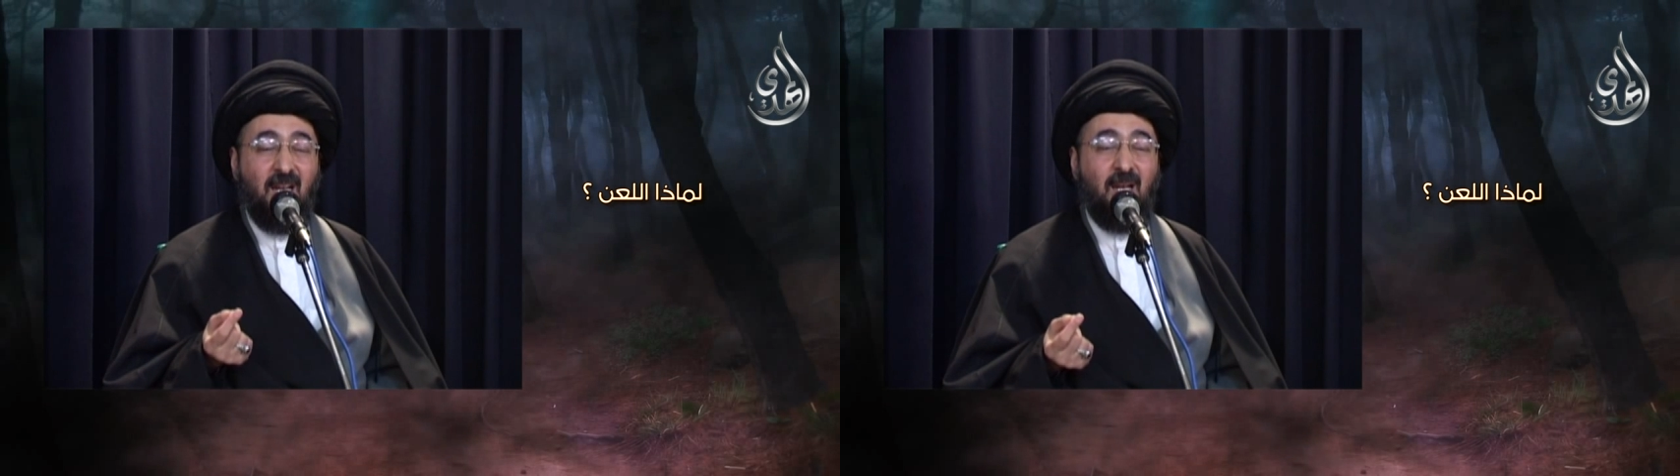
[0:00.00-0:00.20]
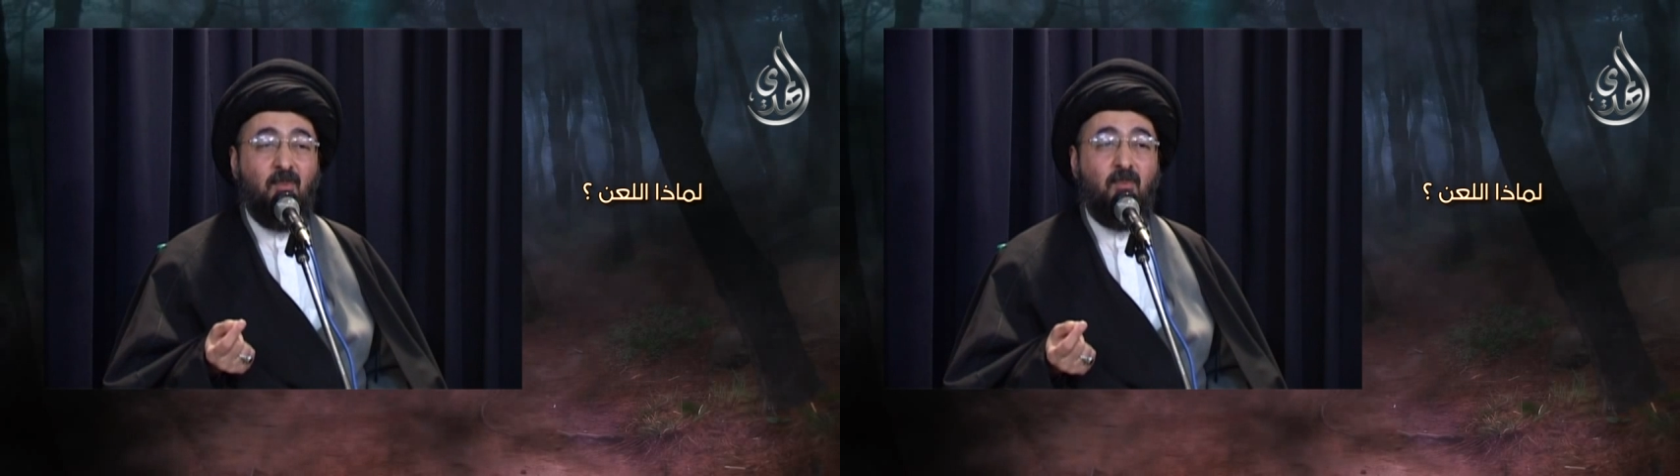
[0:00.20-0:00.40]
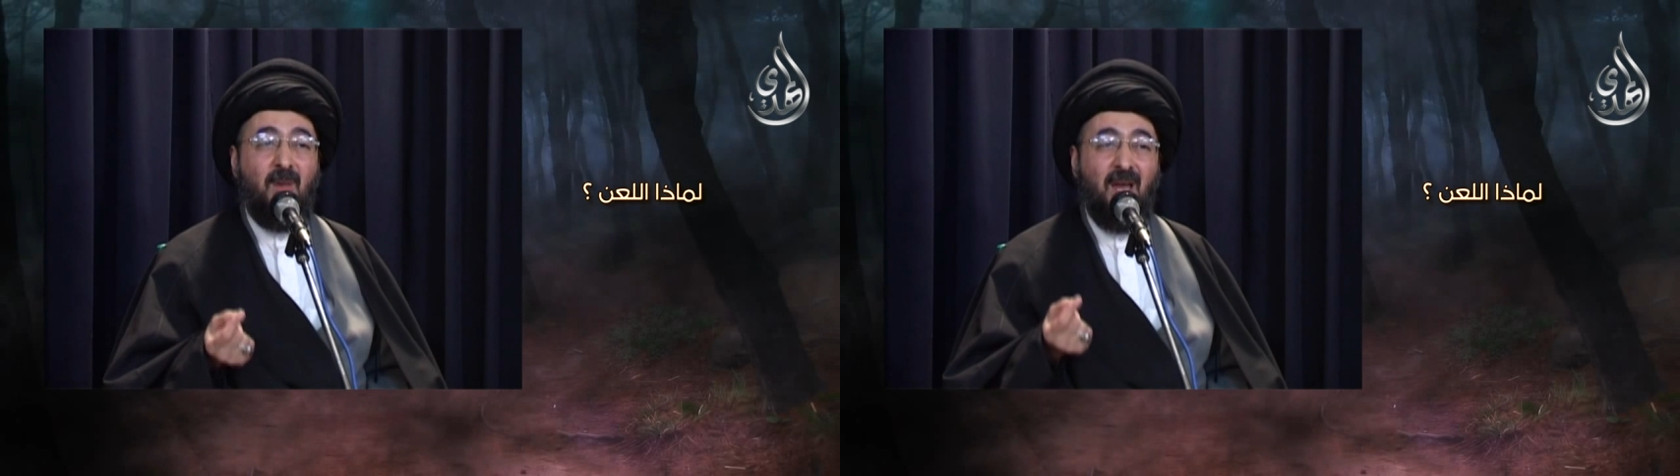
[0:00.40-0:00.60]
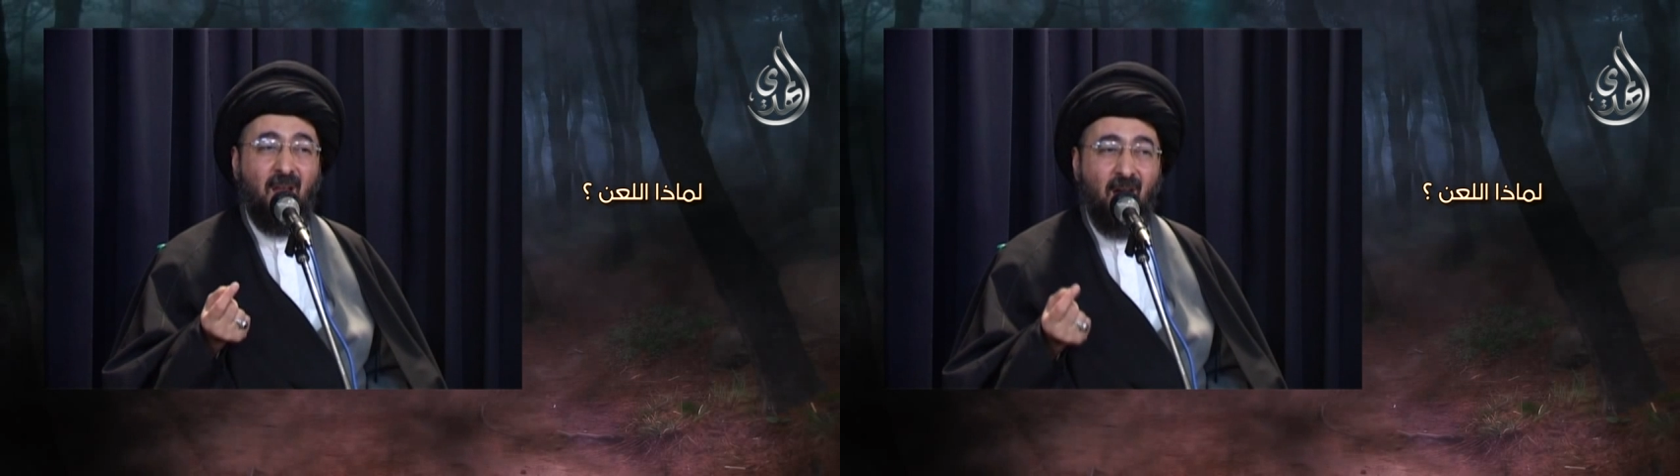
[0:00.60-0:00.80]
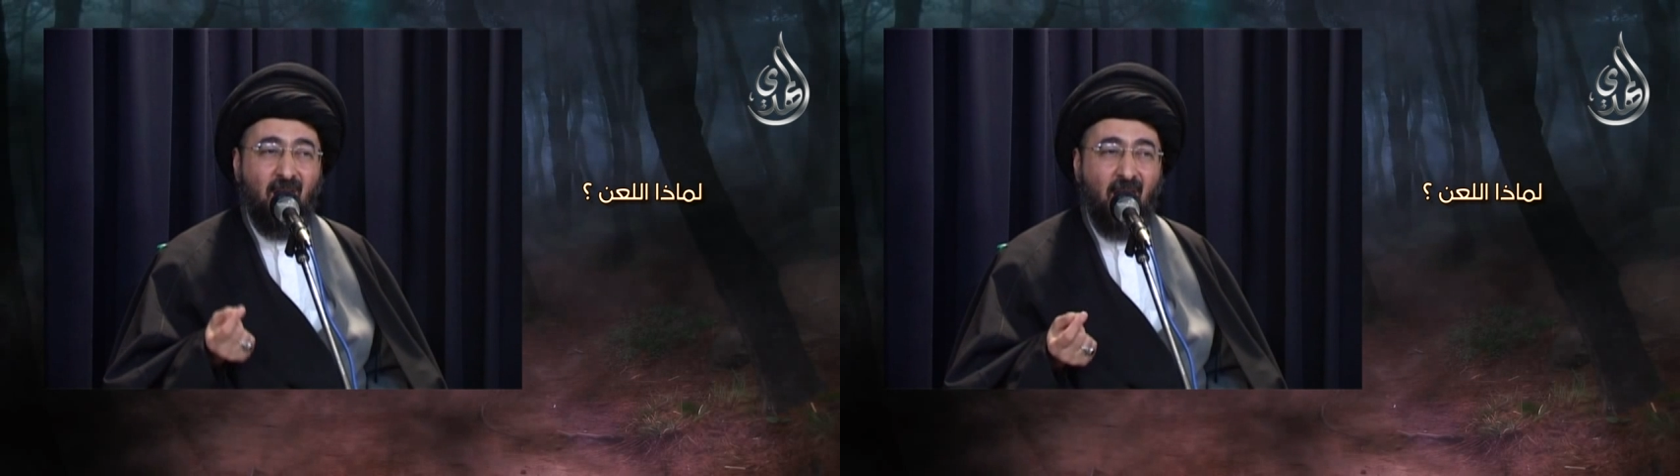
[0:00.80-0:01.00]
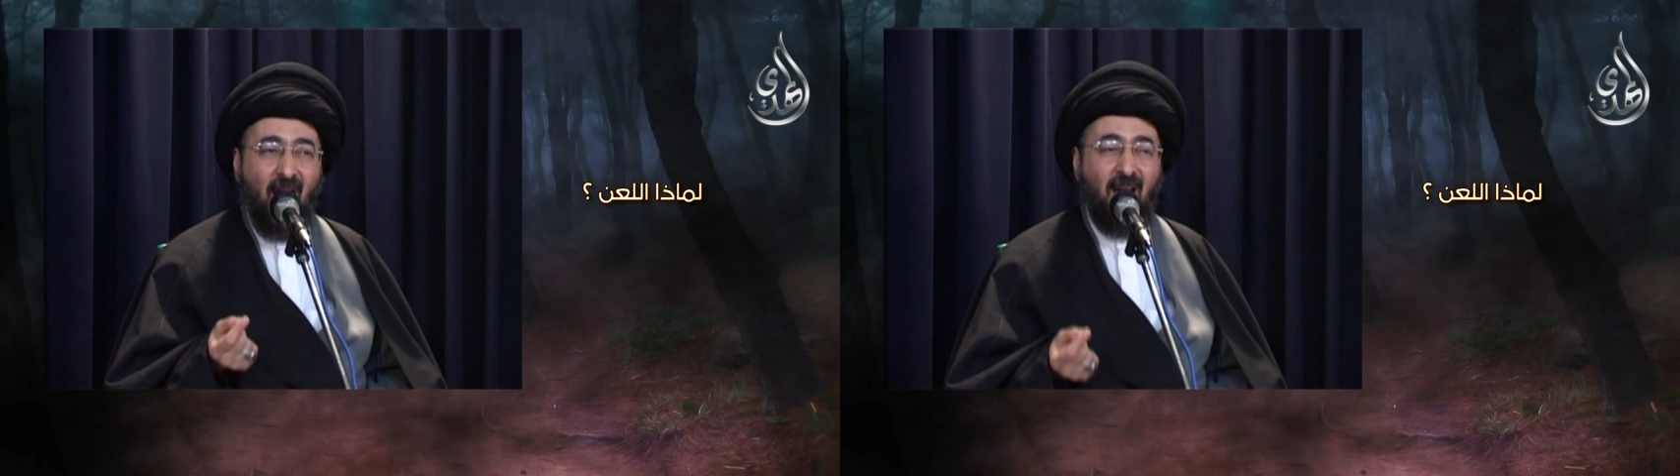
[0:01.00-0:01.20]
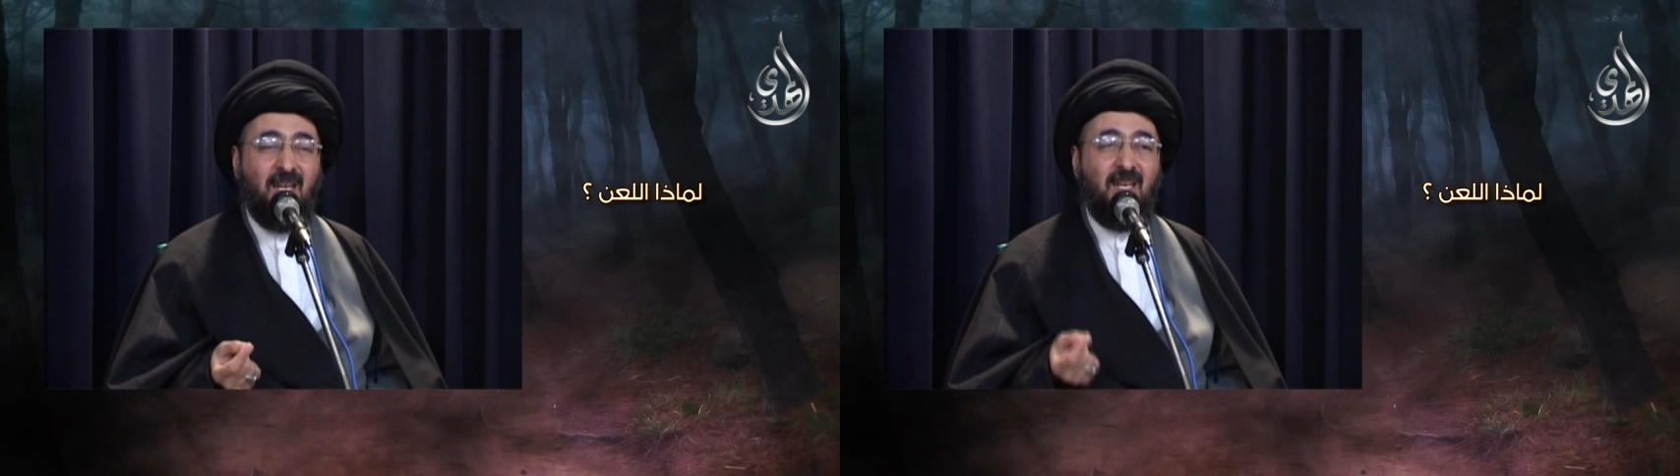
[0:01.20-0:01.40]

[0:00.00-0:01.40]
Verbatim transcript: المناعة